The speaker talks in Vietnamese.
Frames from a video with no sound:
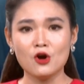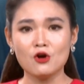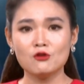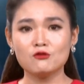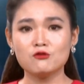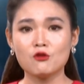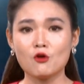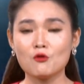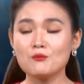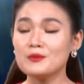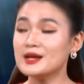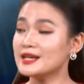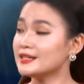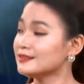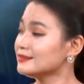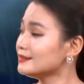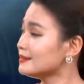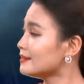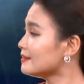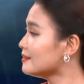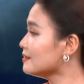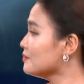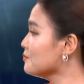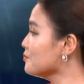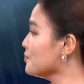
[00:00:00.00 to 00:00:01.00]
phổ biến
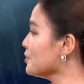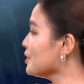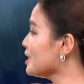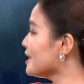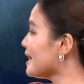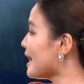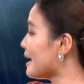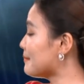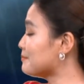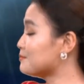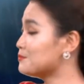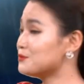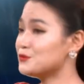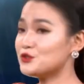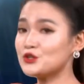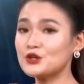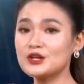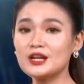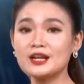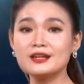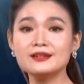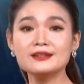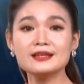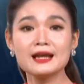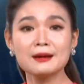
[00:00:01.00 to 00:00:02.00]
từ mười lăm cho
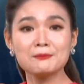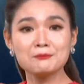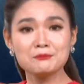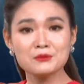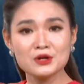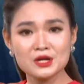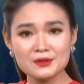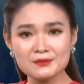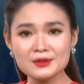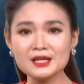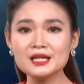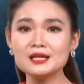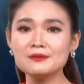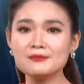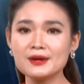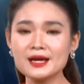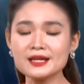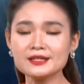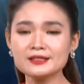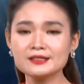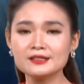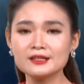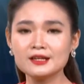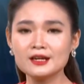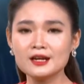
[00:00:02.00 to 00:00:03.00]
đến năm mươi
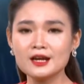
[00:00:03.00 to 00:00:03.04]
mi-li-mét.